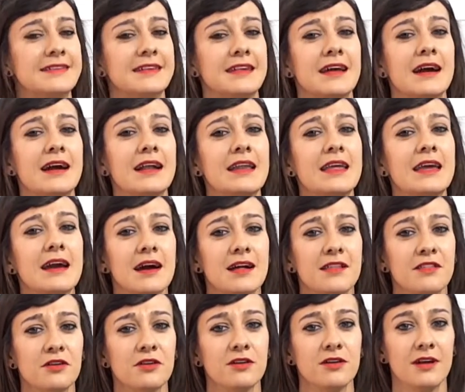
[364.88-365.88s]
se ha
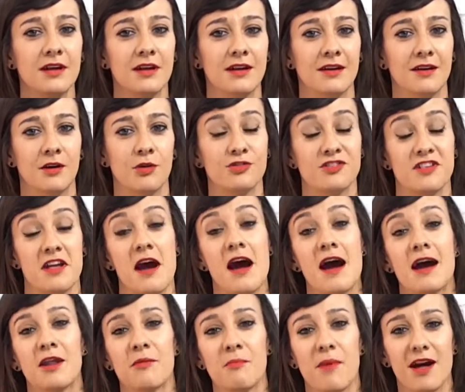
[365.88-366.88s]
liado o se ha
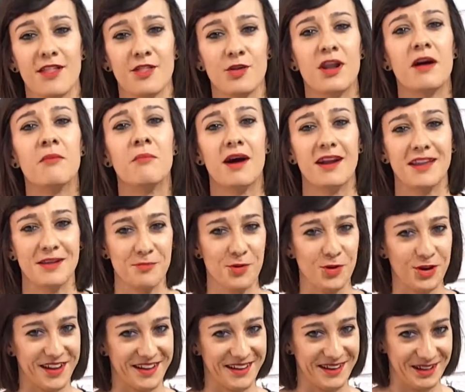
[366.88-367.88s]
armado la Mari
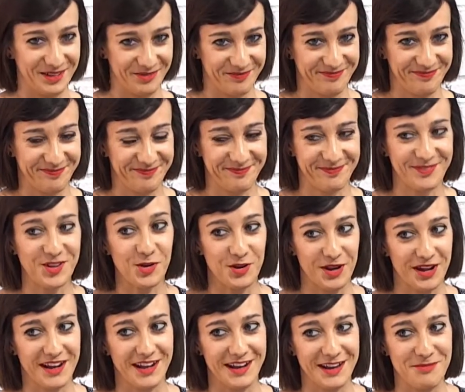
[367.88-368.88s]
Morena con
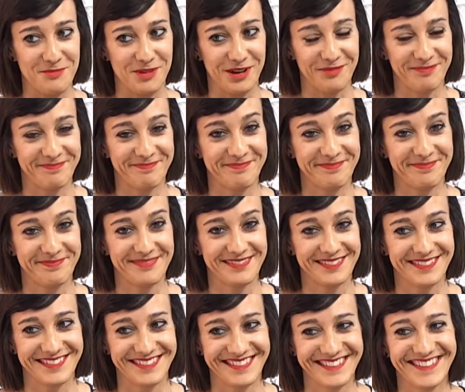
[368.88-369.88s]
la calima
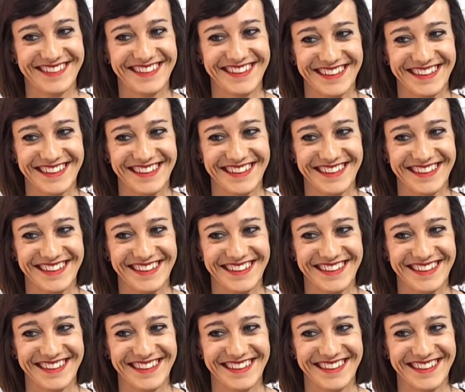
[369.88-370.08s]
quién era Mari